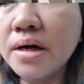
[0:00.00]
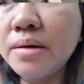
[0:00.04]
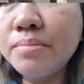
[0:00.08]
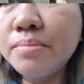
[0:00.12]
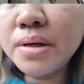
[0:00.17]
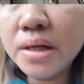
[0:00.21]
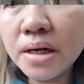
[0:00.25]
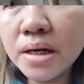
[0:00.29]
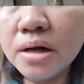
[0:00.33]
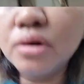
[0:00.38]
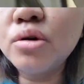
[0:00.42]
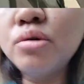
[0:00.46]

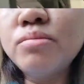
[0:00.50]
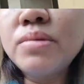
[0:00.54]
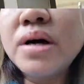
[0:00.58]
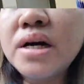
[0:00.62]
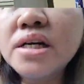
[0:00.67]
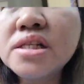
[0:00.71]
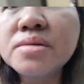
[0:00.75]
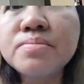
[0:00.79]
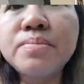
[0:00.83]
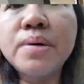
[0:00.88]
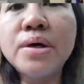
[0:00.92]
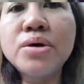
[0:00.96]
biglang
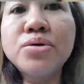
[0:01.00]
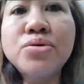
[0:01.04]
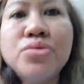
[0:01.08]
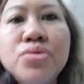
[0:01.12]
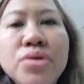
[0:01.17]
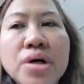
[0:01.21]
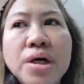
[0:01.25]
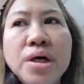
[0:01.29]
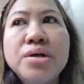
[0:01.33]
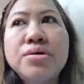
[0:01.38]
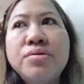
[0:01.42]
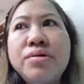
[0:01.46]
lumakas pa
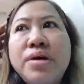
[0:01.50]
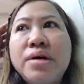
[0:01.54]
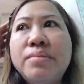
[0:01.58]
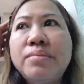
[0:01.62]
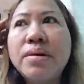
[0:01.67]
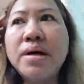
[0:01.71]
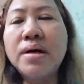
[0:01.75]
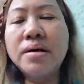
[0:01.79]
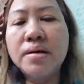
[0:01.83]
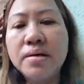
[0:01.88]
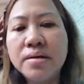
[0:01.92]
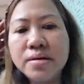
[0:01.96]
yung ano, eh,
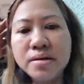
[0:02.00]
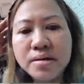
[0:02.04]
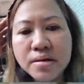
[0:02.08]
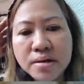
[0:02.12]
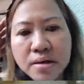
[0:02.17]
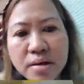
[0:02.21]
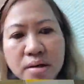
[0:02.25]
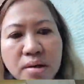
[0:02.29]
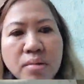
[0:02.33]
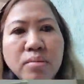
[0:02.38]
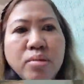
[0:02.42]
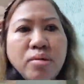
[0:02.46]
ma
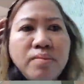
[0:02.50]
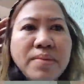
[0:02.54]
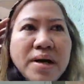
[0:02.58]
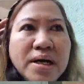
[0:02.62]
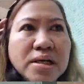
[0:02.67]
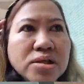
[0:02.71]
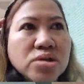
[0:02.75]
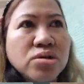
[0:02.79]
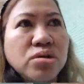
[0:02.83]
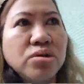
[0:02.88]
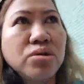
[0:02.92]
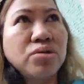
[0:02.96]

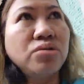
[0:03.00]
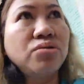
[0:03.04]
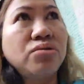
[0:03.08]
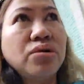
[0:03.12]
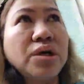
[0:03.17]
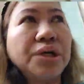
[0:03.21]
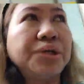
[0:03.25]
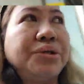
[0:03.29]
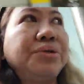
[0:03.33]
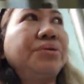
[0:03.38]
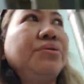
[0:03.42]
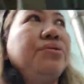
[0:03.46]
pumasok yung
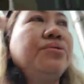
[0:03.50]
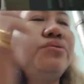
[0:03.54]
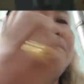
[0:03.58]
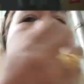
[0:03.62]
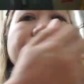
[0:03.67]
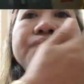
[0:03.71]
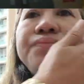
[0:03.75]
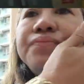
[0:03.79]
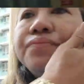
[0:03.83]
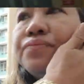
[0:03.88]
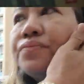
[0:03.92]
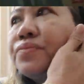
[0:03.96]
ano,
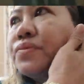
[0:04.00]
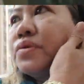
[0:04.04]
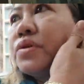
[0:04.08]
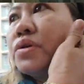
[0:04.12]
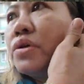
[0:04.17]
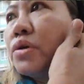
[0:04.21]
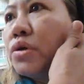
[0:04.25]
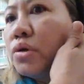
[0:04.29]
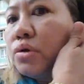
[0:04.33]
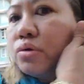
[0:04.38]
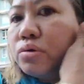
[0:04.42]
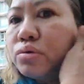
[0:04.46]

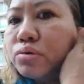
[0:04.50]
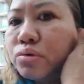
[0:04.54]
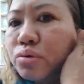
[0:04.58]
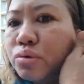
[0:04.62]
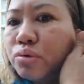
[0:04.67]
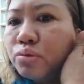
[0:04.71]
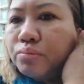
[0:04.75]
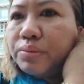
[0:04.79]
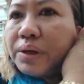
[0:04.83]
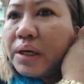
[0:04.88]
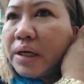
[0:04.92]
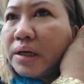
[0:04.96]
yung
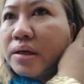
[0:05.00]
tubig.